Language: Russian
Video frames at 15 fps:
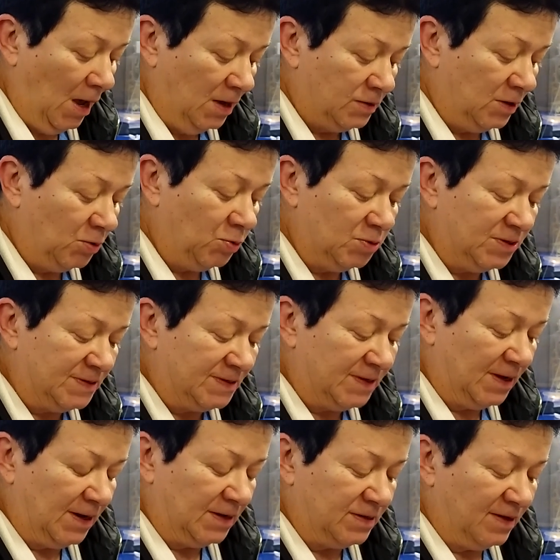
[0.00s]

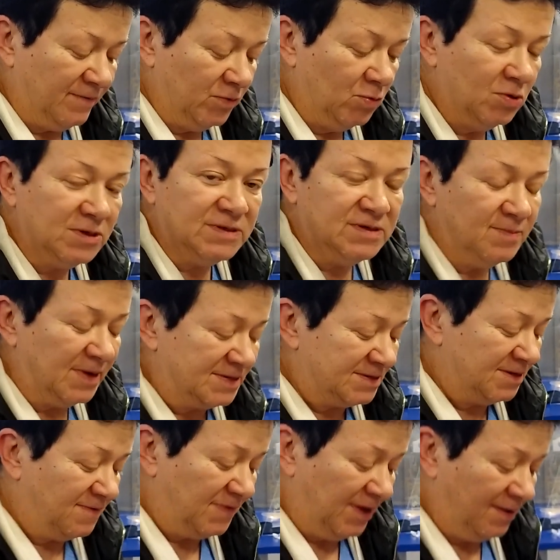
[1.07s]
Находится она в городе
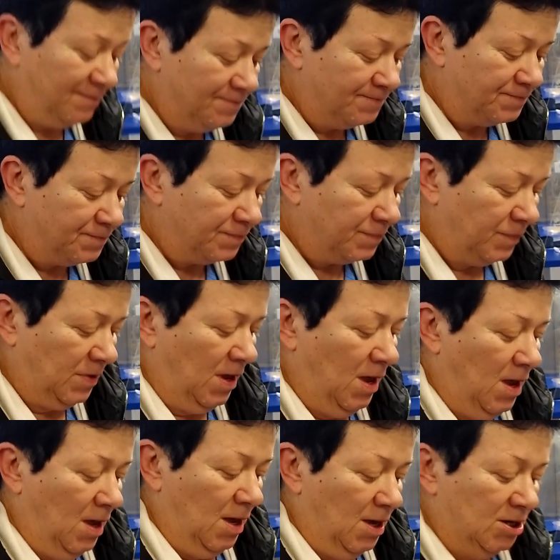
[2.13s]
Москве,
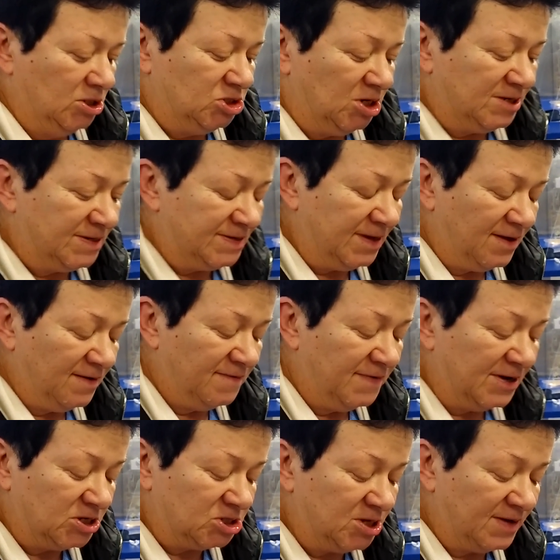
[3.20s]
шоссе
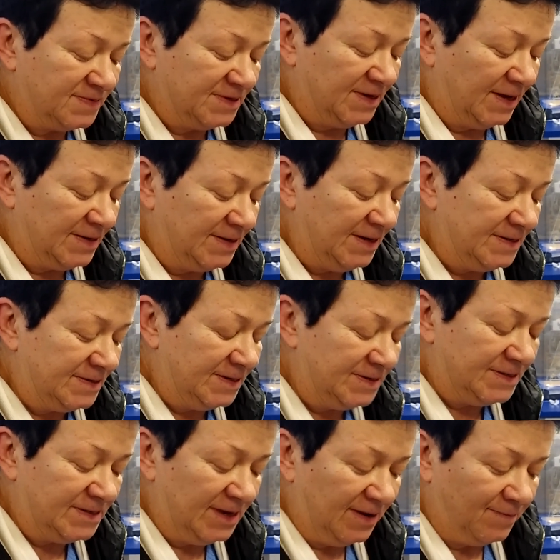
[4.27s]
Варшавская,
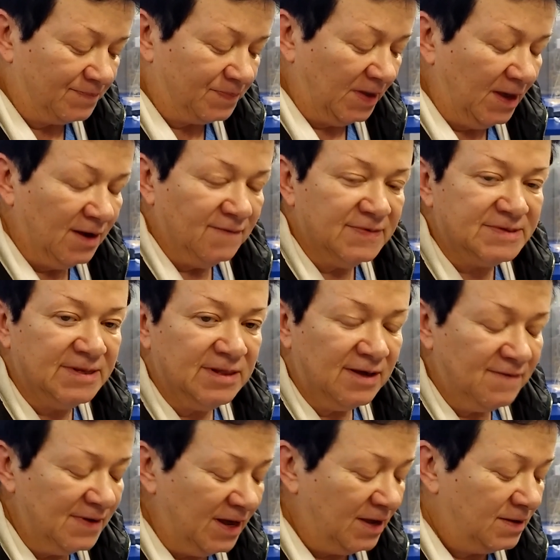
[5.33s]
37.
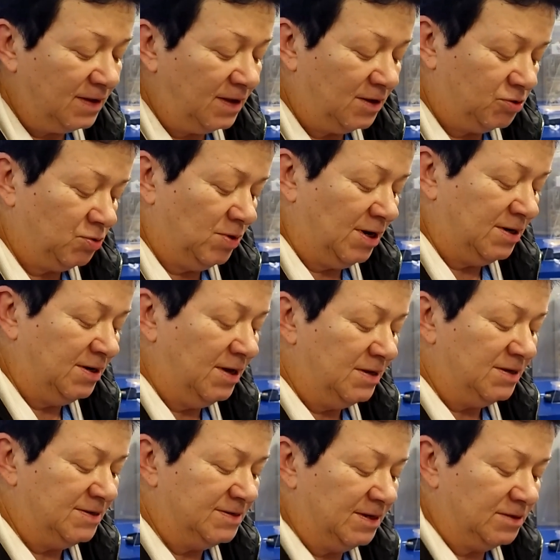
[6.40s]
Возглавляет эту
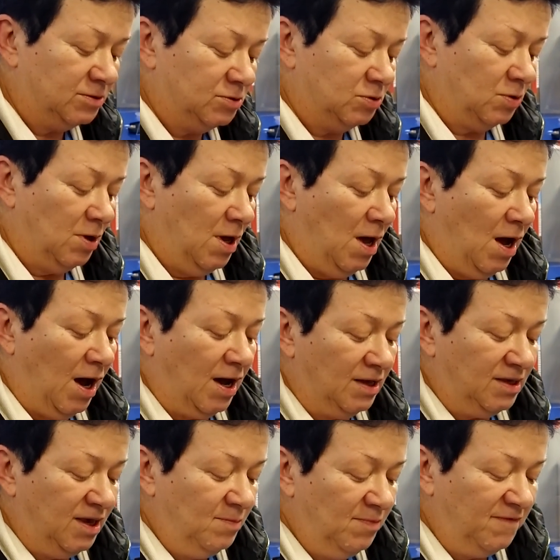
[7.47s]
организацию
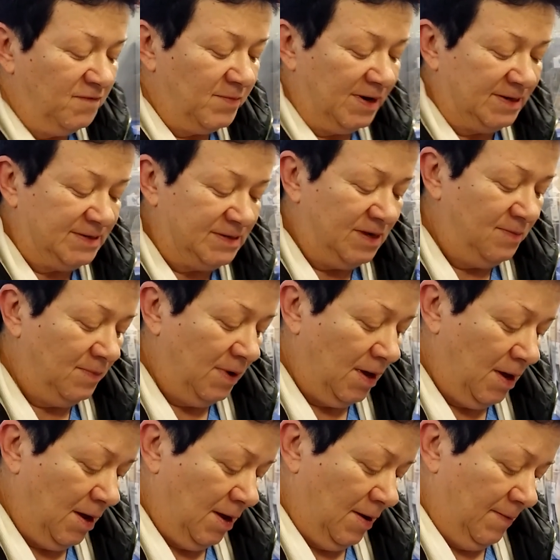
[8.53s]
Акимов Максим
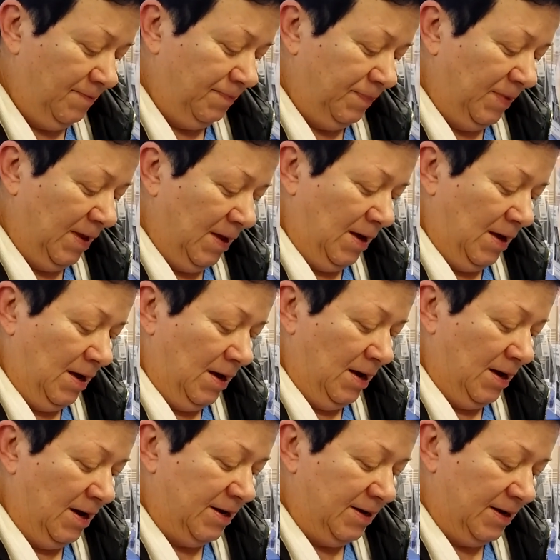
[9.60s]

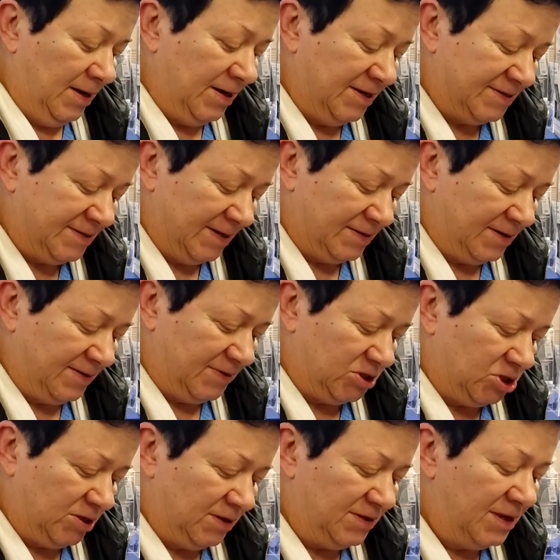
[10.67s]

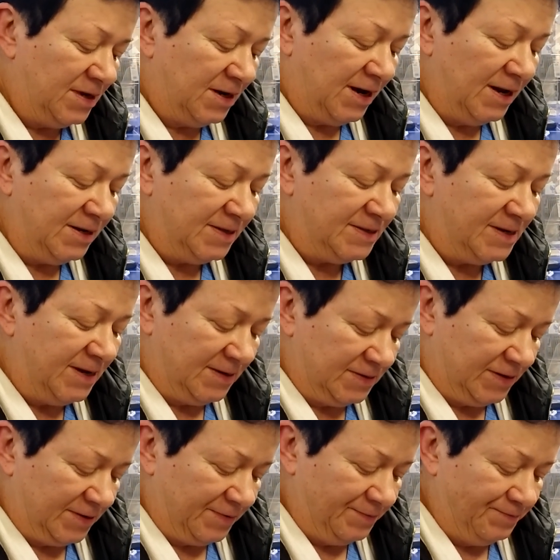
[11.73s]
Александрович, генеральный директор.